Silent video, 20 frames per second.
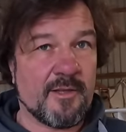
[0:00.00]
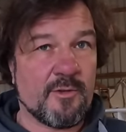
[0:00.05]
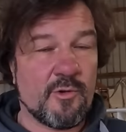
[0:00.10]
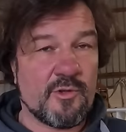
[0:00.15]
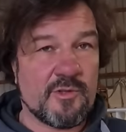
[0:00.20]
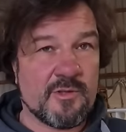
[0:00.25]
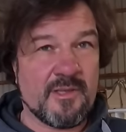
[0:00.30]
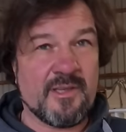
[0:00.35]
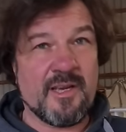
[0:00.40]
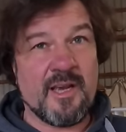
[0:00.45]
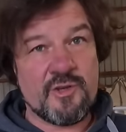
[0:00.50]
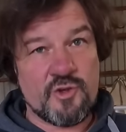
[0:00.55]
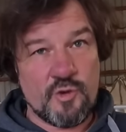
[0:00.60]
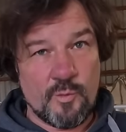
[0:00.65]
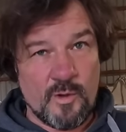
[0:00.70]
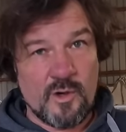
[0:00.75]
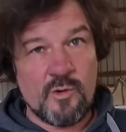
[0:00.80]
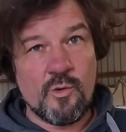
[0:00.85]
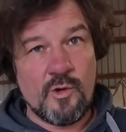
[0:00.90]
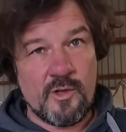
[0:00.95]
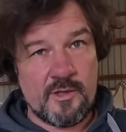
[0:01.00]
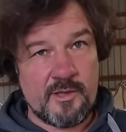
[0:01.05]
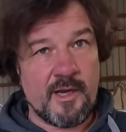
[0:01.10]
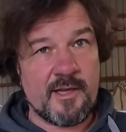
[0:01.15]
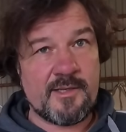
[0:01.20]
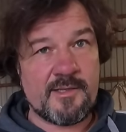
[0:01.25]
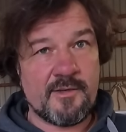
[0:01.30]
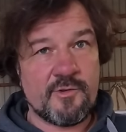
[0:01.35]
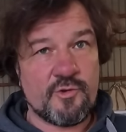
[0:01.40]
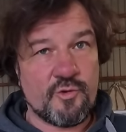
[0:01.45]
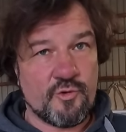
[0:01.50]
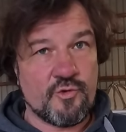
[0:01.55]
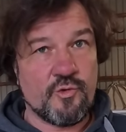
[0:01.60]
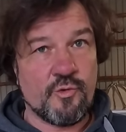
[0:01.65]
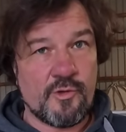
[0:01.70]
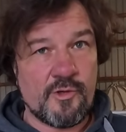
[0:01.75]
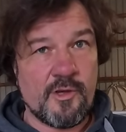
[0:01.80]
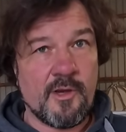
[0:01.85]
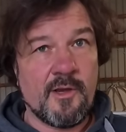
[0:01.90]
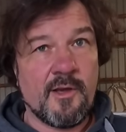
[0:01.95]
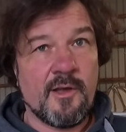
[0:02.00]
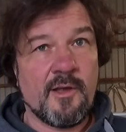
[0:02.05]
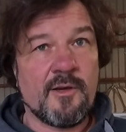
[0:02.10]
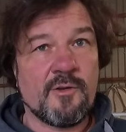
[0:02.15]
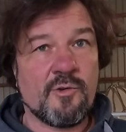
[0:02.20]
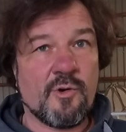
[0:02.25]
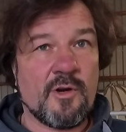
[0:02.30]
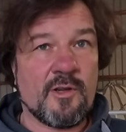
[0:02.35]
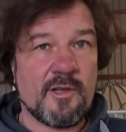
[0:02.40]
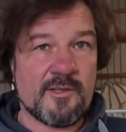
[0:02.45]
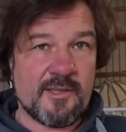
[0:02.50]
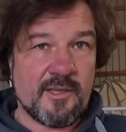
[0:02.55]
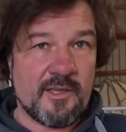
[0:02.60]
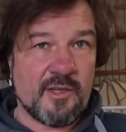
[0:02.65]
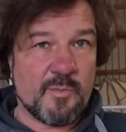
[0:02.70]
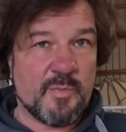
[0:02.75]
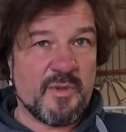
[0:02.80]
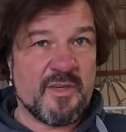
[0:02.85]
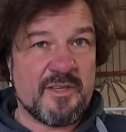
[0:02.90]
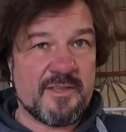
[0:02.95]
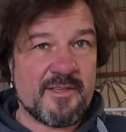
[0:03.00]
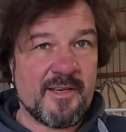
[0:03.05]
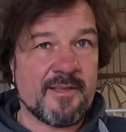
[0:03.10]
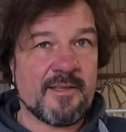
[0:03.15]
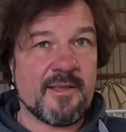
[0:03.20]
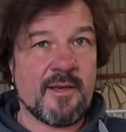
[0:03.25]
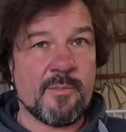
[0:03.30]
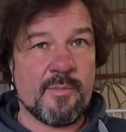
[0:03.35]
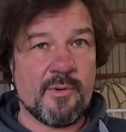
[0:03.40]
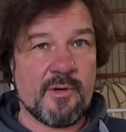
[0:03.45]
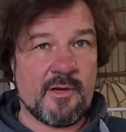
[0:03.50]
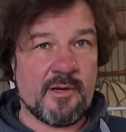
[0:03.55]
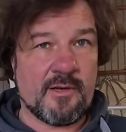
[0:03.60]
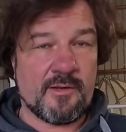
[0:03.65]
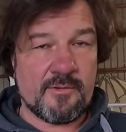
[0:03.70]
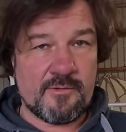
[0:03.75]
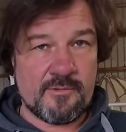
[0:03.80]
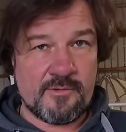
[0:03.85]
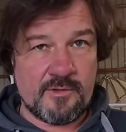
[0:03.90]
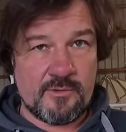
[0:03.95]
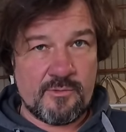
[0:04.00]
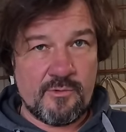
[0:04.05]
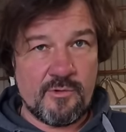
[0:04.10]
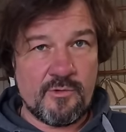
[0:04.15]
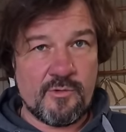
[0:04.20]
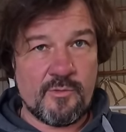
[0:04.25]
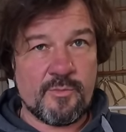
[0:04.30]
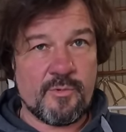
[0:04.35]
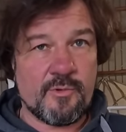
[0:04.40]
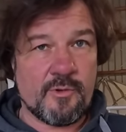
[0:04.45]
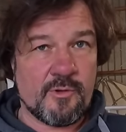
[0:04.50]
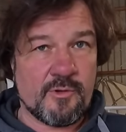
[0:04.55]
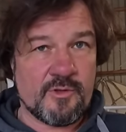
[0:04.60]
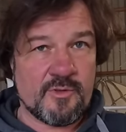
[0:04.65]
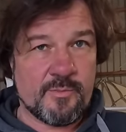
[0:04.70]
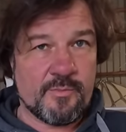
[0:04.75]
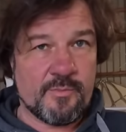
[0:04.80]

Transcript: То есть я еще могу летать чуть-чуть, но когда станет 50, я по закону, по